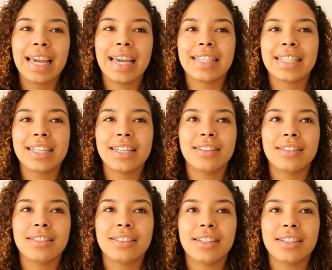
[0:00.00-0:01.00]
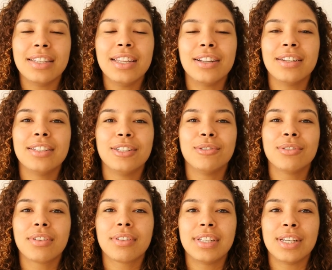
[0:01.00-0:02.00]
et t'es ni l'un ni
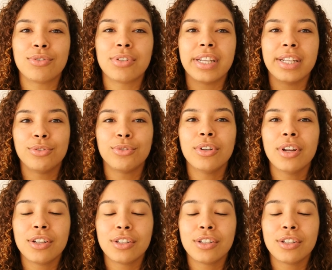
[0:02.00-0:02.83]
l'autre, t'es juste les deux.